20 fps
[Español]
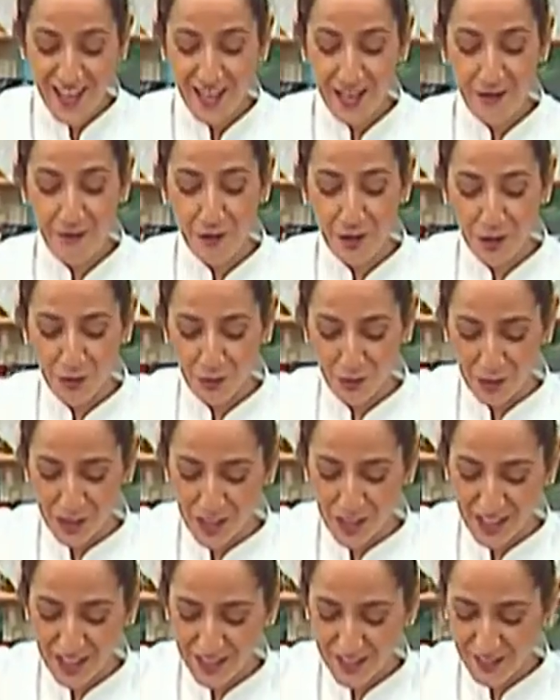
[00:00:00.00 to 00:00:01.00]
y muy
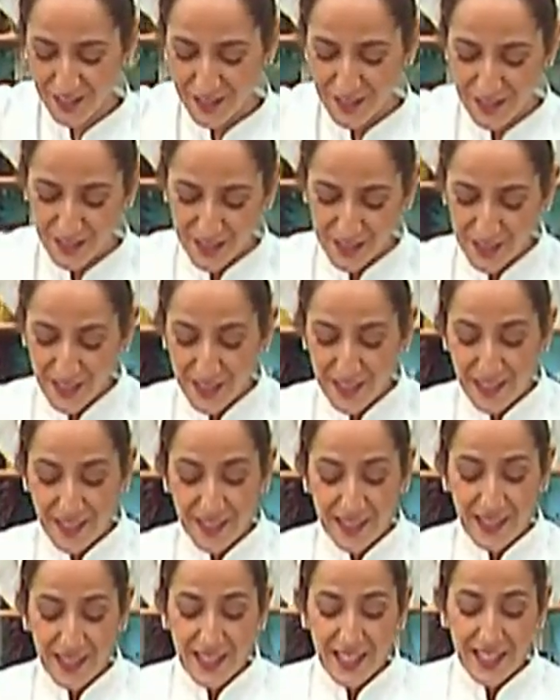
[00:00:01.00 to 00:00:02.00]
dulce.
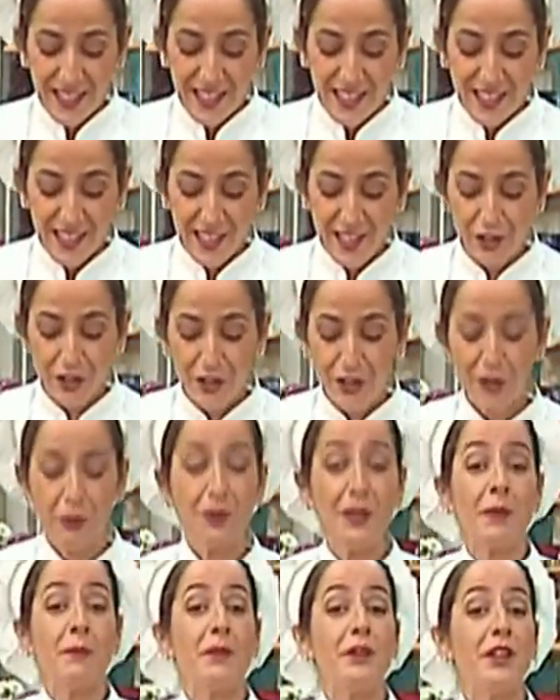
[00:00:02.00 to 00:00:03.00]
¿Y dónde
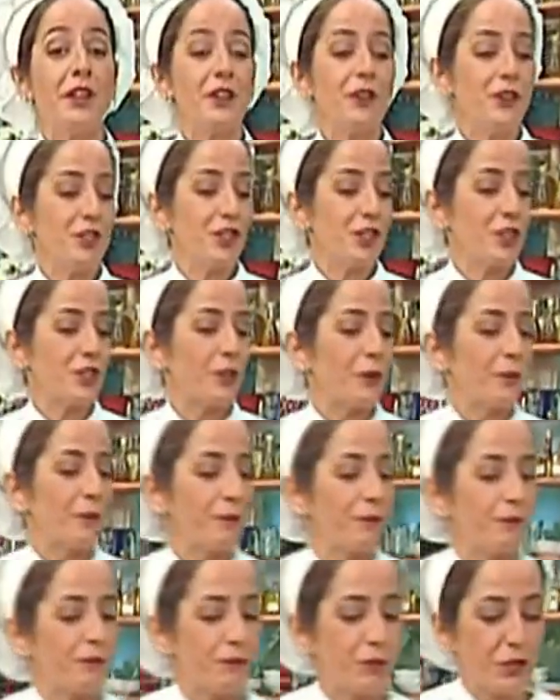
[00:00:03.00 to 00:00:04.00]
voy a poner yo esto?
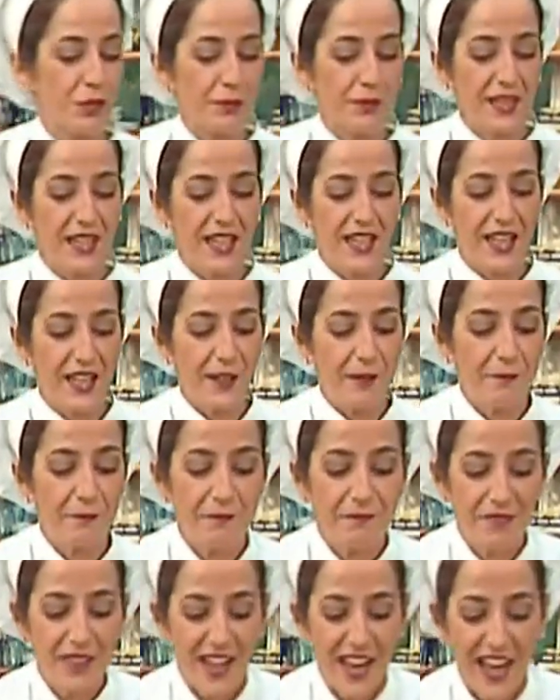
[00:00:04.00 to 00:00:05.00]
Pues mirad,
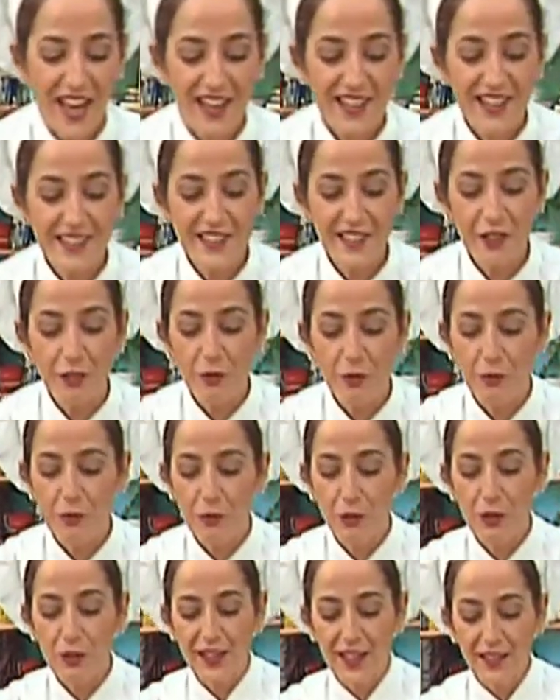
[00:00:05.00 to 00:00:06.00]
aquí tengo un
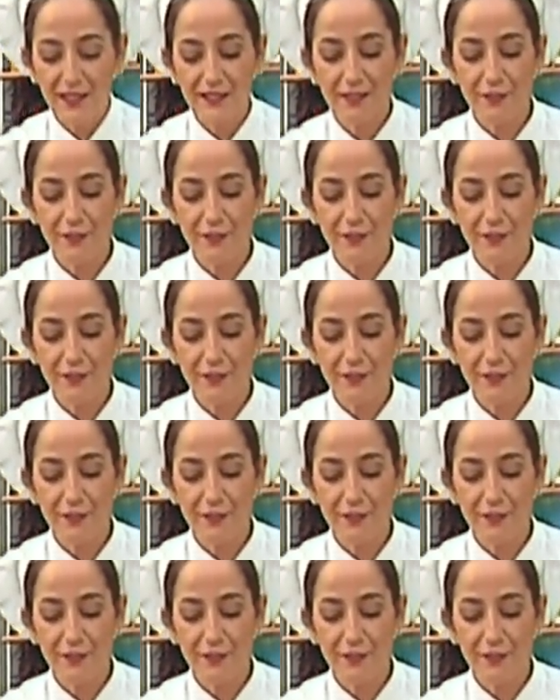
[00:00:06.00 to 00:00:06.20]
molde